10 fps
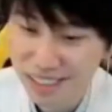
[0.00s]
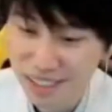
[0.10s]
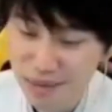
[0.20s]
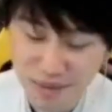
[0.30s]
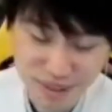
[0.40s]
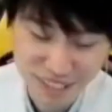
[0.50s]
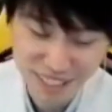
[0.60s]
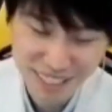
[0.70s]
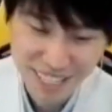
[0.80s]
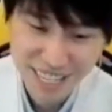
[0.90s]
怎么说
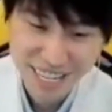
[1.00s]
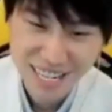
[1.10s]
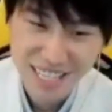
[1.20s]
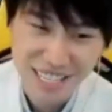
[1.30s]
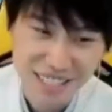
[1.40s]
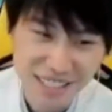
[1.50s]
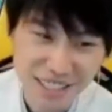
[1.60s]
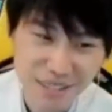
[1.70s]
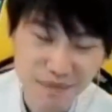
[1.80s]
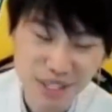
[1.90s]
呢？挺
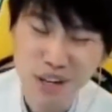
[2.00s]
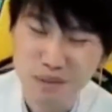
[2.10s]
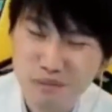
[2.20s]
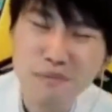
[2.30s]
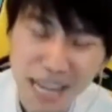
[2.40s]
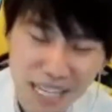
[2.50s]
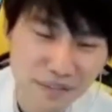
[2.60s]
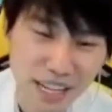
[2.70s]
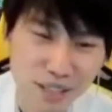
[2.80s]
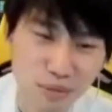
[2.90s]
挺，就很不满意。
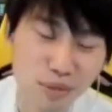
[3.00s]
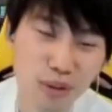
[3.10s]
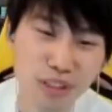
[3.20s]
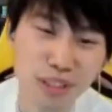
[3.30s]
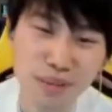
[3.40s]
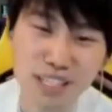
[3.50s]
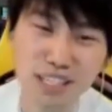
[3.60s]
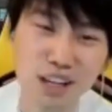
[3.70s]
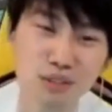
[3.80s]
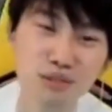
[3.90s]
反正我你们也知
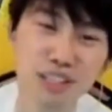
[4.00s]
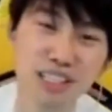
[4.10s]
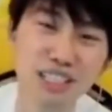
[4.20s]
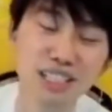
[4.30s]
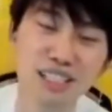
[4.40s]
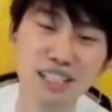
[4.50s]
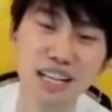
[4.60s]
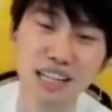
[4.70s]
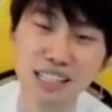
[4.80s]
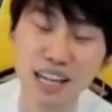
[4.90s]
道，去年是
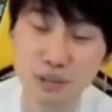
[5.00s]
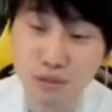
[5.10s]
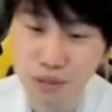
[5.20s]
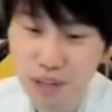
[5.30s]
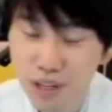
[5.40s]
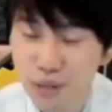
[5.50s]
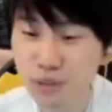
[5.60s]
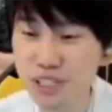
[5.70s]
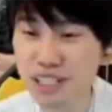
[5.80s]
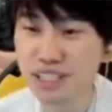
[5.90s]
两个亚军。
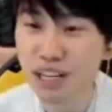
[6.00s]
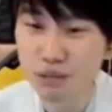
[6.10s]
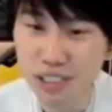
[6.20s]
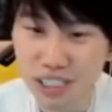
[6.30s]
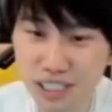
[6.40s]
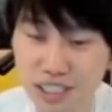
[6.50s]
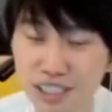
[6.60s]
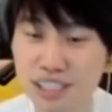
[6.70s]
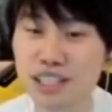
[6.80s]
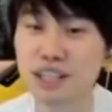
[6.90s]
我今年加入李宁，肯
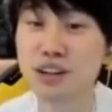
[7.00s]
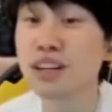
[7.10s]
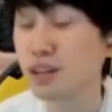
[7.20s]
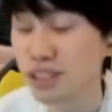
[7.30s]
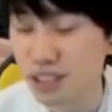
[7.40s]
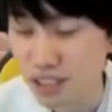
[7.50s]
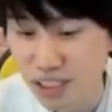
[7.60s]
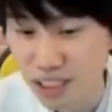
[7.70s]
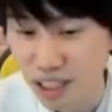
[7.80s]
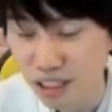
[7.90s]
定是想要更好的成
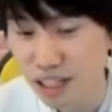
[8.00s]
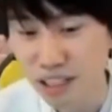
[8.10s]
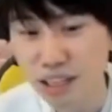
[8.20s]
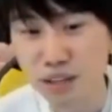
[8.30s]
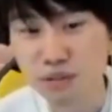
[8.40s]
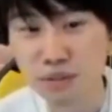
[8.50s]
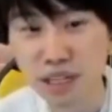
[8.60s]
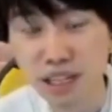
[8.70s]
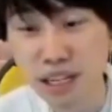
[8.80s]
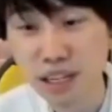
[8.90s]
绩，拿了两个亚军嘛。
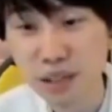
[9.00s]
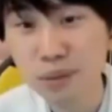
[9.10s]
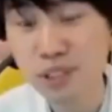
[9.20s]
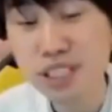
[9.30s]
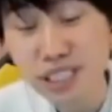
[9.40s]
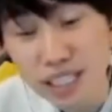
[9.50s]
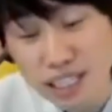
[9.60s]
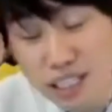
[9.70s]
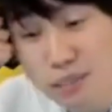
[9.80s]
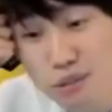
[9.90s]
我记得以前
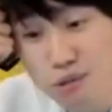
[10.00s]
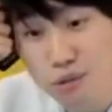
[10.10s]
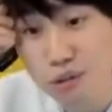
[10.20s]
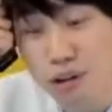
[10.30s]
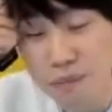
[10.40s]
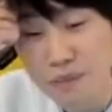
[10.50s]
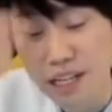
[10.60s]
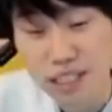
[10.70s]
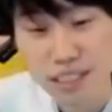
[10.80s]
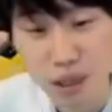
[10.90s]
也跟你们说过，
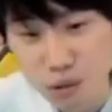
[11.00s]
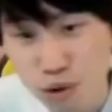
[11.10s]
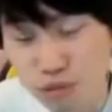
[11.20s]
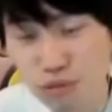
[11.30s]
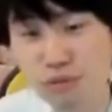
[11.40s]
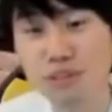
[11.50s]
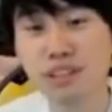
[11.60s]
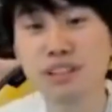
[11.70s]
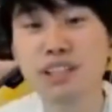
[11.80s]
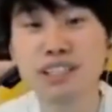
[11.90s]
拿过冠军，
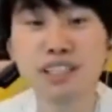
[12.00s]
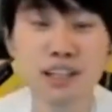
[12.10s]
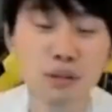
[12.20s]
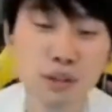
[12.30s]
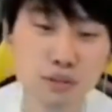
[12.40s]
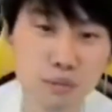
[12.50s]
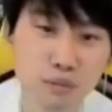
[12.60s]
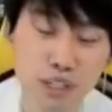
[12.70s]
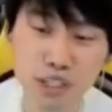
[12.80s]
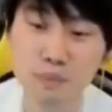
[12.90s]
肯定想要冠军，
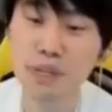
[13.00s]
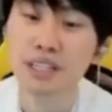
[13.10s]
不想要别